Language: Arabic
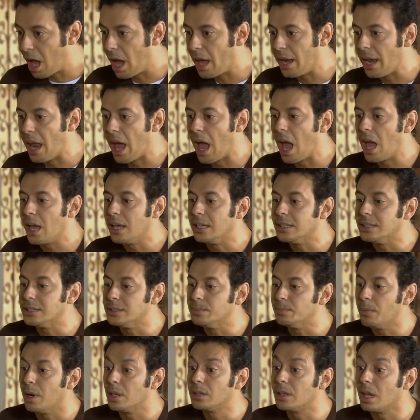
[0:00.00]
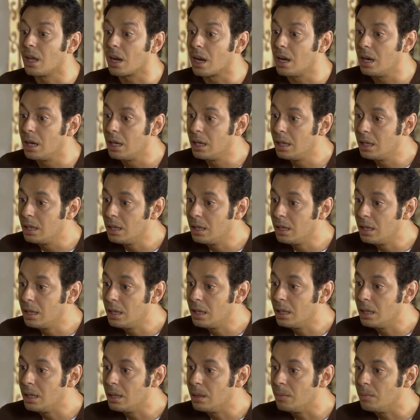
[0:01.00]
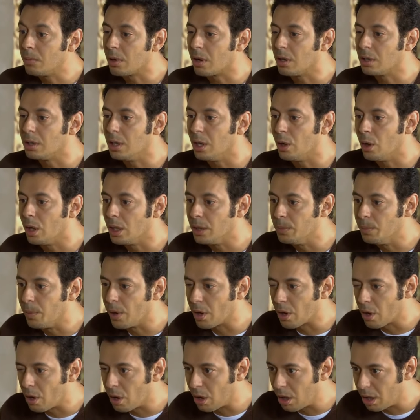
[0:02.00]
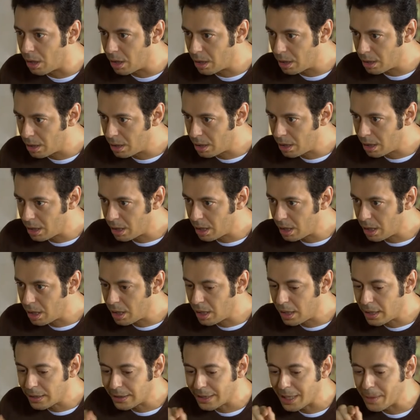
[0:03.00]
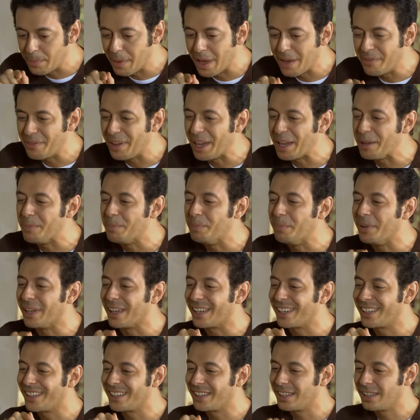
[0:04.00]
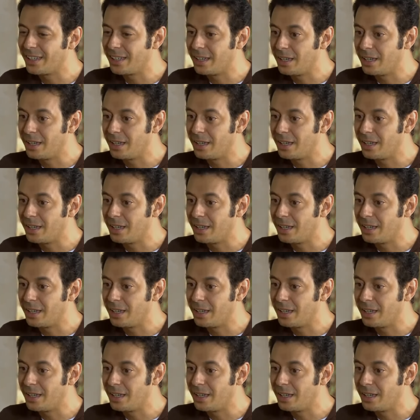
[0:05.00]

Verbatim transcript: أنا عايز مطرة مرات الواد براءة تبقى في عبك